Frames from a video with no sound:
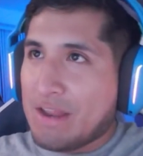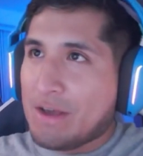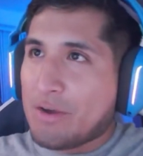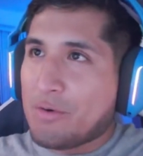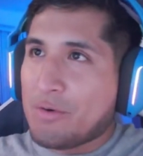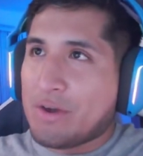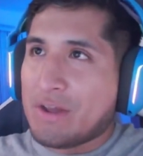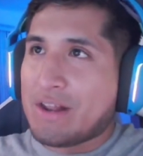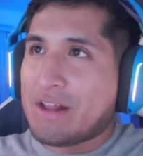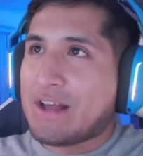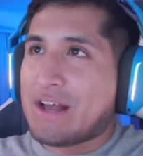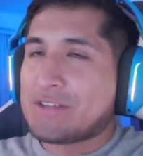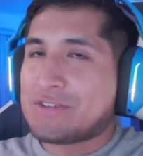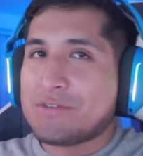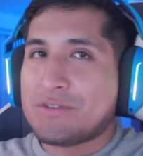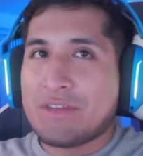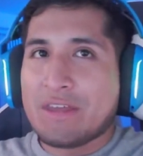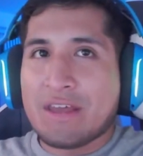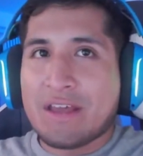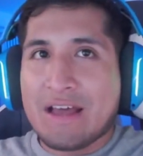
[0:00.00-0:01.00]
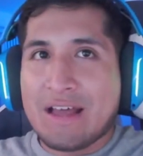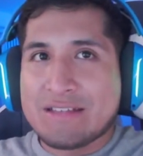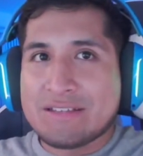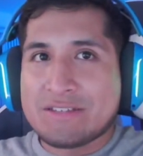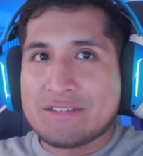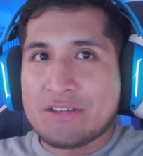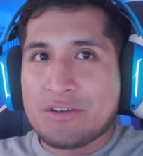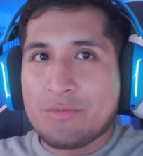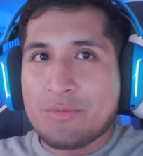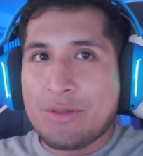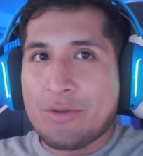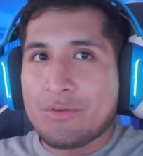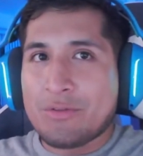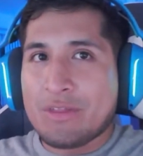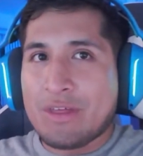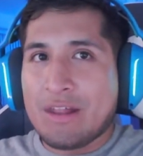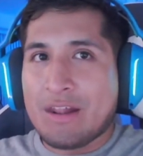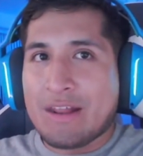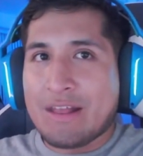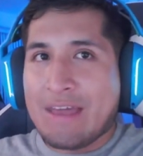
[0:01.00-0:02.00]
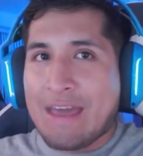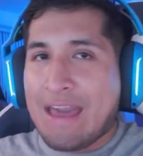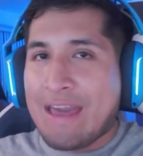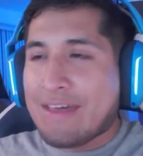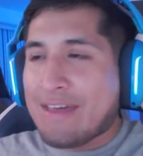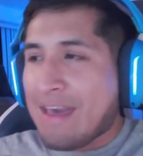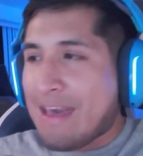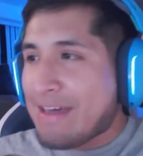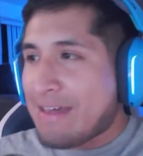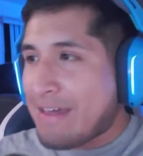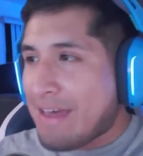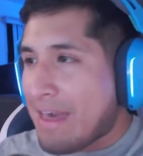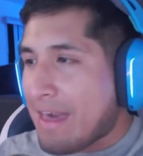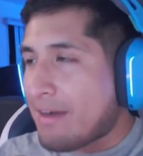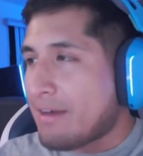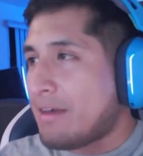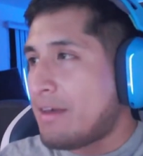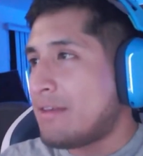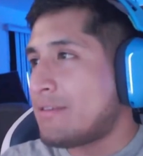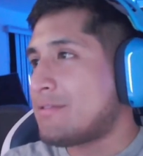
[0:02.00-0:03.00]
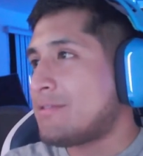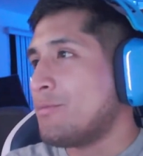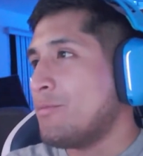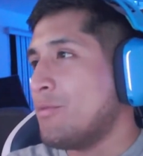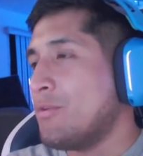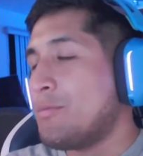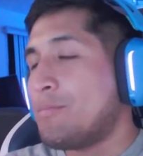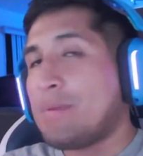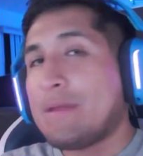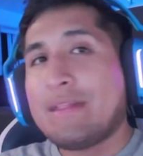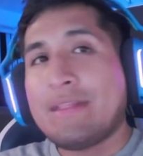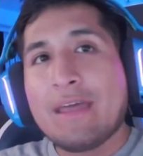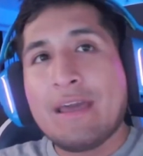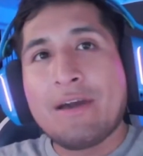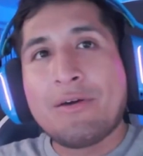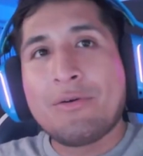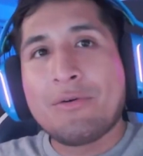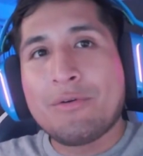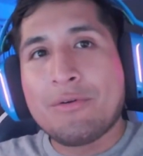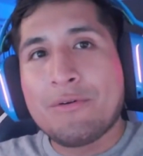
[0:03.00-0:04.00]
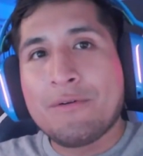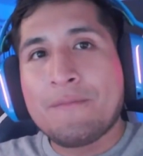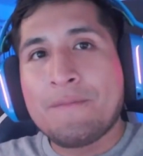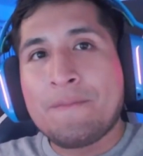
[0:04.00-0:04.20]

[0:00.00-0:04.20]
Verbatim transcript: con el caso de Cancerbero del can can can es muy pendejo. weón.